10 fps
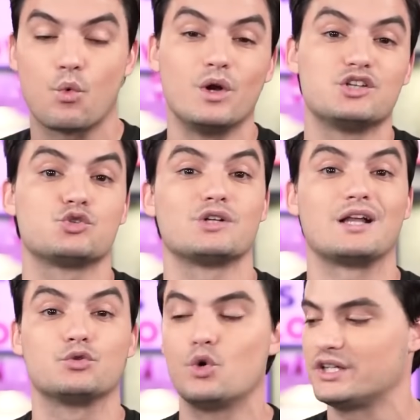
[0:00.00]
um
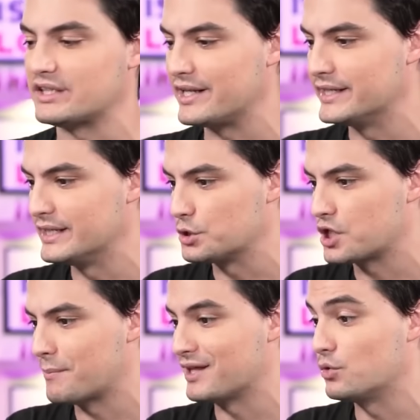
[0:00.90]
colecionador italiano
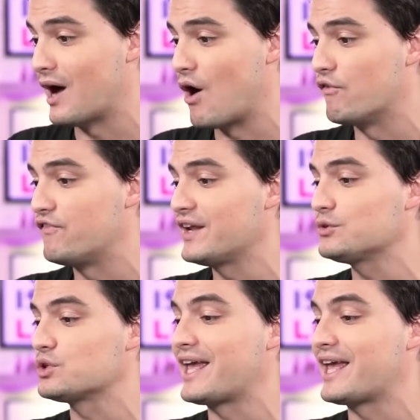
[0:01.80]
chamado Alfredo